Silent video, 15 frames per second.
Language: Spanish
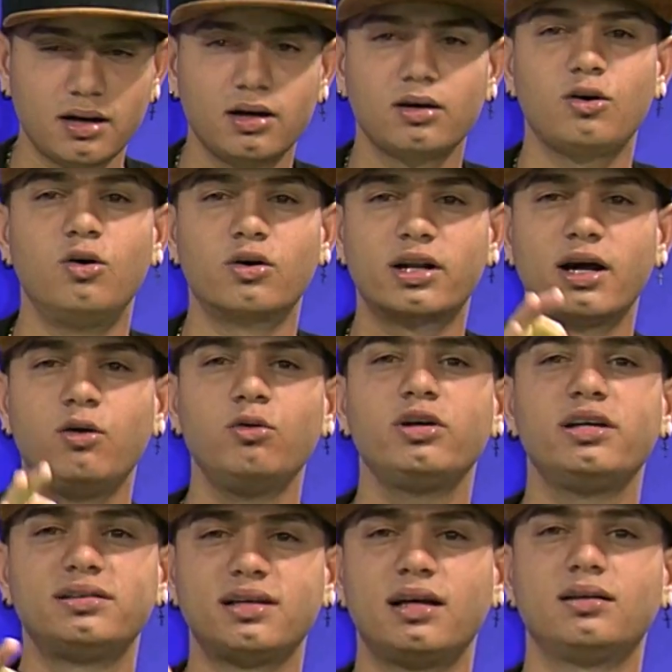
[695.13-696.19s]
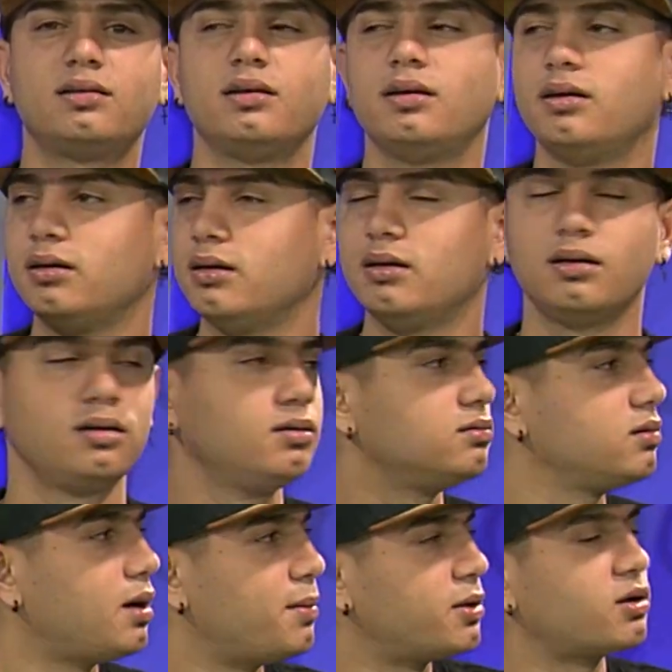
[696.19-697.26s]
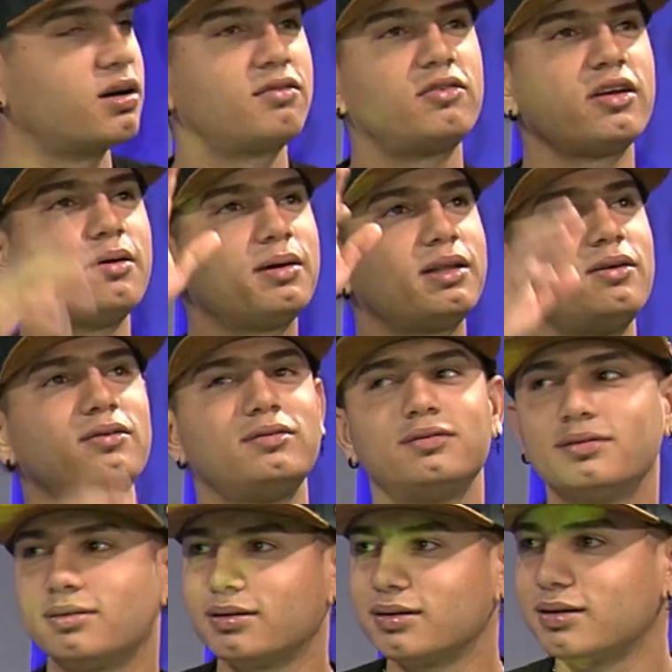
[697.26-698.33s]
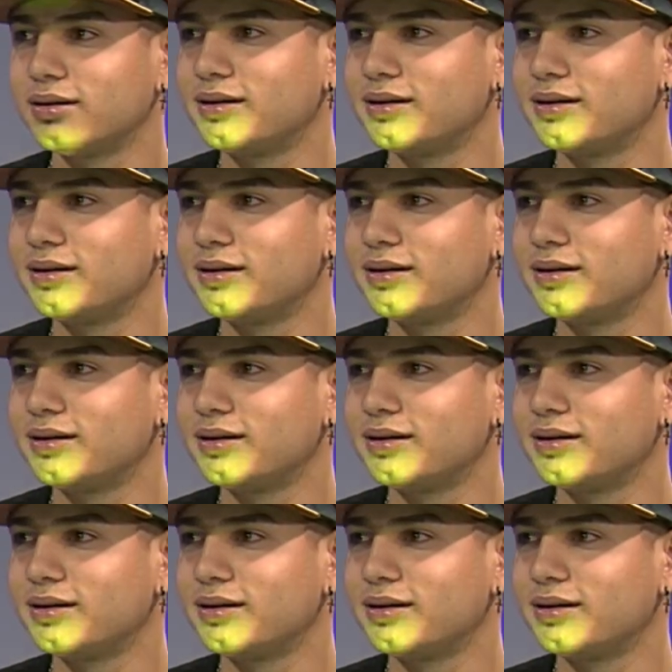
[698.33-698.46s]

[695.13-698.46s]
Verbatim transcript: con Raúl Grisanti. Camarógrafo, llévatelo. Ah,